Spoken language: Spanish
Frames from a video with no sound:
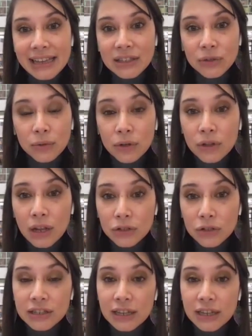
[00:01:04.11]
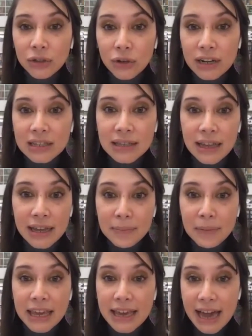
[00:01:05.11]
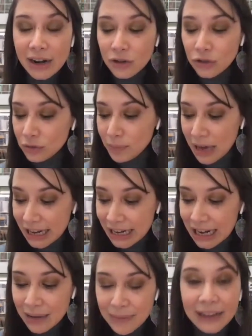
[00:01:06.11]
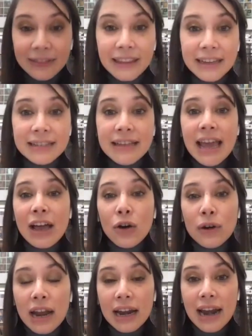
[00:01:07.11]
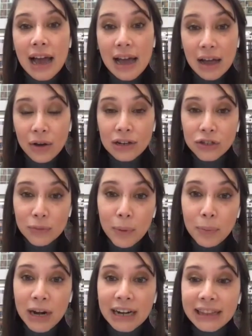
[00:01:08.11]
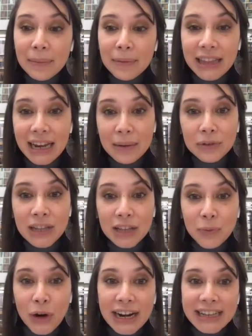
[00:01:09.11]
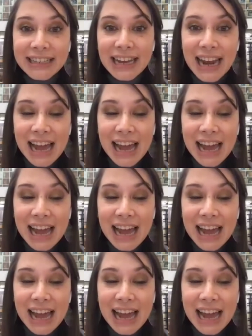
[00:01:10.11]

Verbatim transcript: es uno de los escritores mexicanos más relevantes. Con la colección popular también tenemos Las Mujeres del